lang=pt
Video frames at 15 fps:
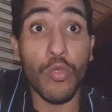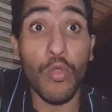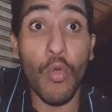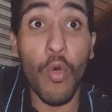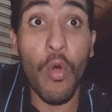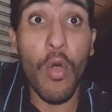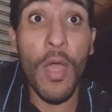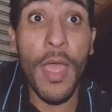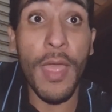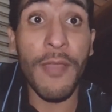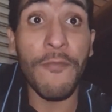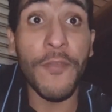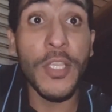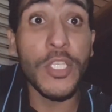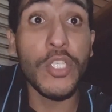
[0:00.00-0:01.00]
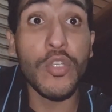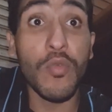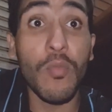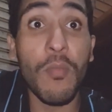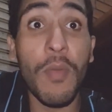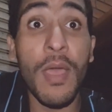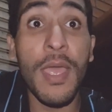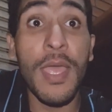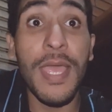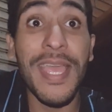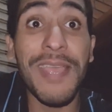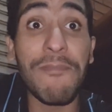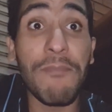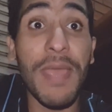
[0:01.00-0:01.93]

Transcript: no, é, 21 e